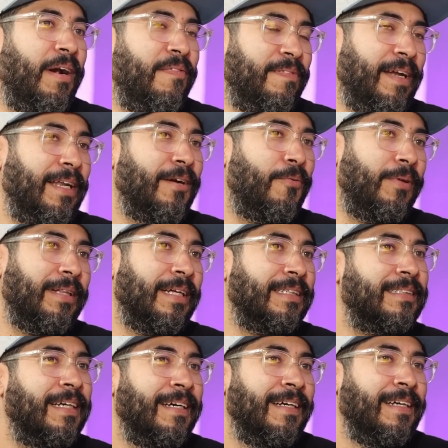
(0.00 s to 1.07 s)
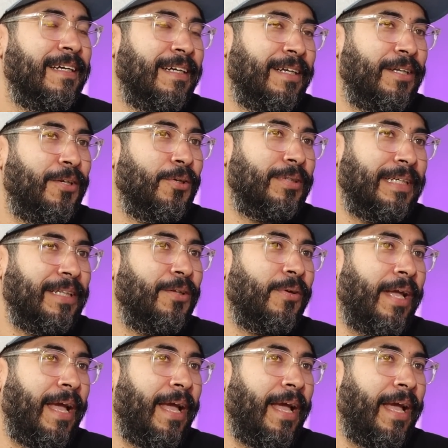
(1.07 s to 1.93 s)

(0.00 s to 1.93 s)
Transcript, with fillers: pero al final de cuentas yo siento